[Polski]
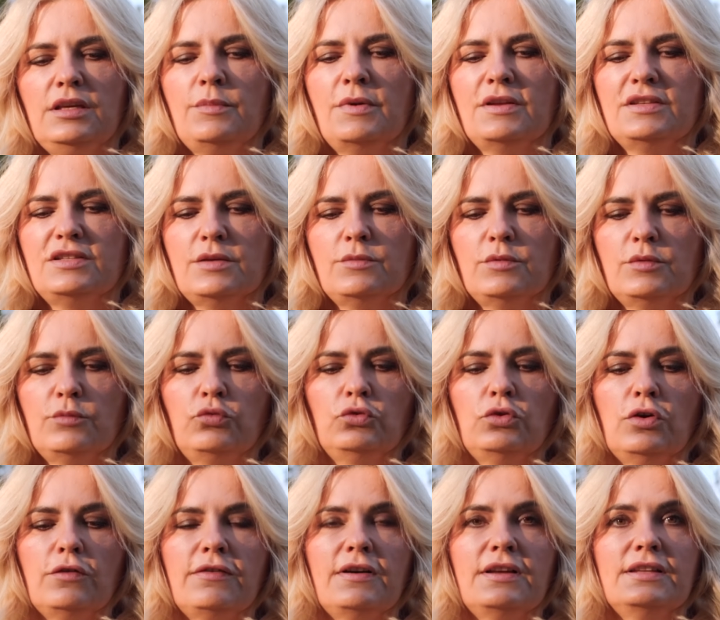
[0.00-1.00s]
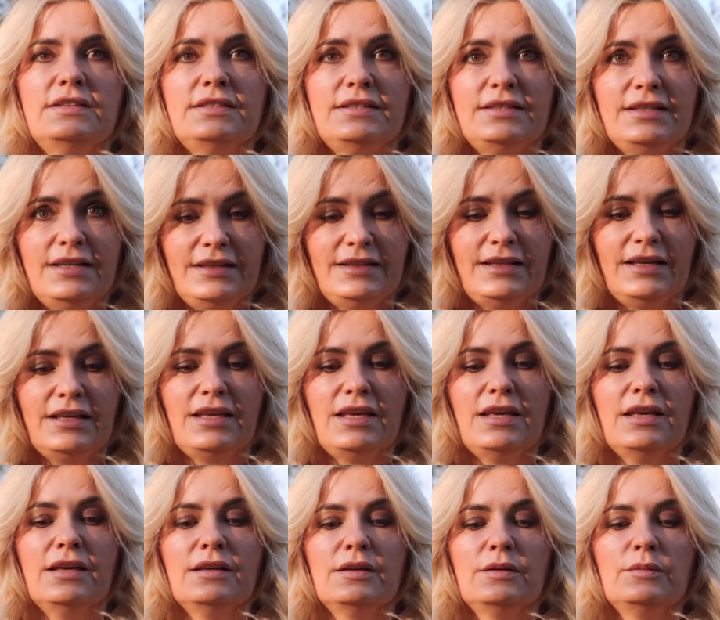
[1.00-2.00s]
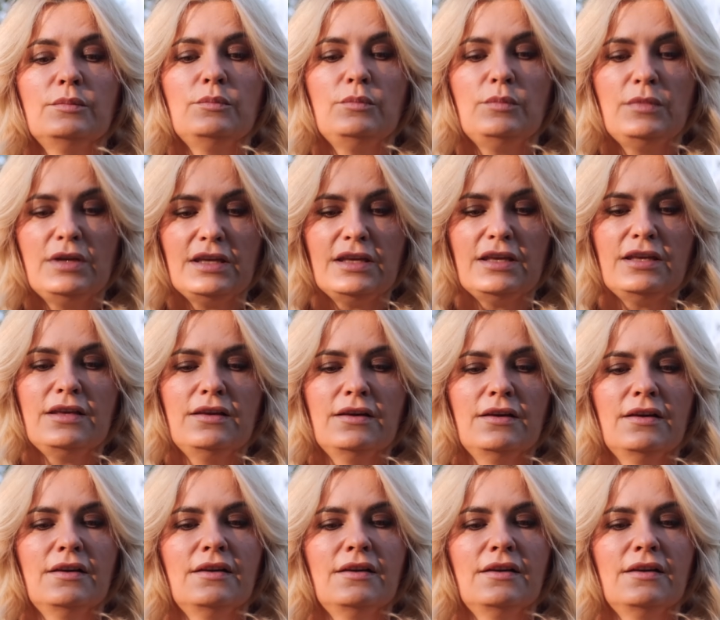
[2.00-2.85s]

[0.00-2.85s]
i będziemy budować z nich takie mini,